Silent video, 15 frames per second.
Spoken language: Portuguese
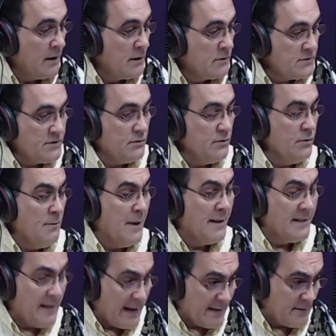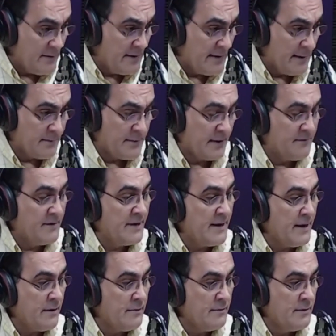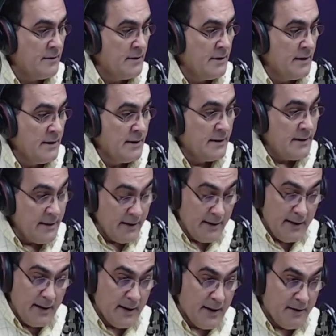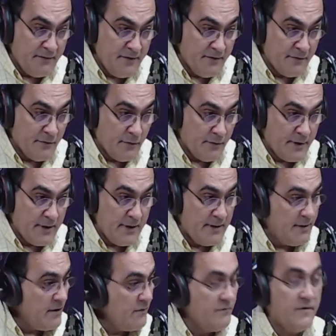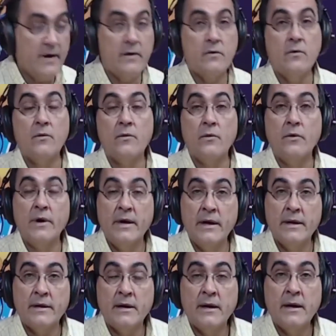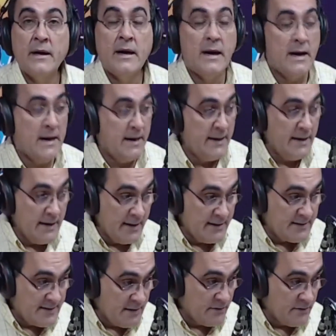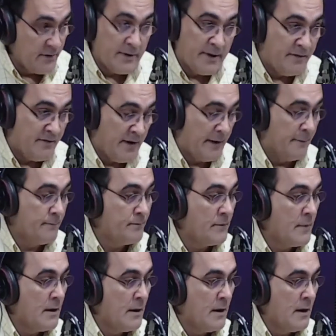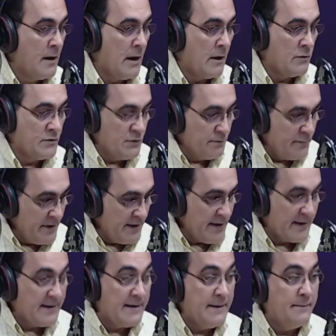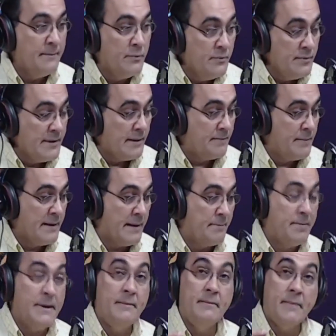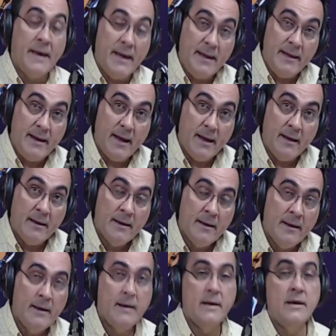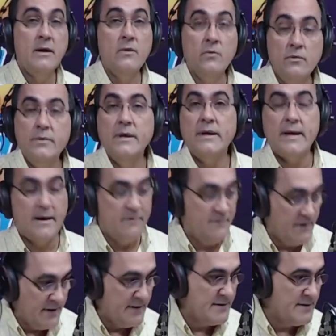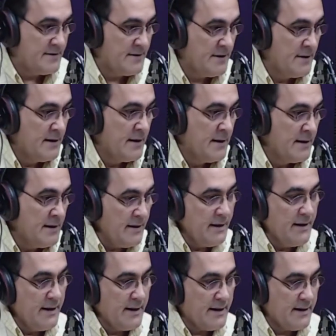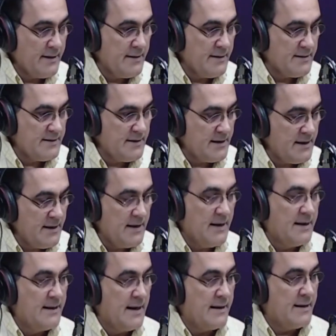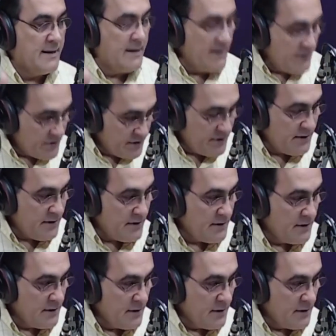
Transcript: O segundo mandato de deputado federal, Tiririca avisou que não vai concorrer à reeleição no ano que vem. Ao subir à tribuna pela primeira e única vez, Tiririca disse que anda triste,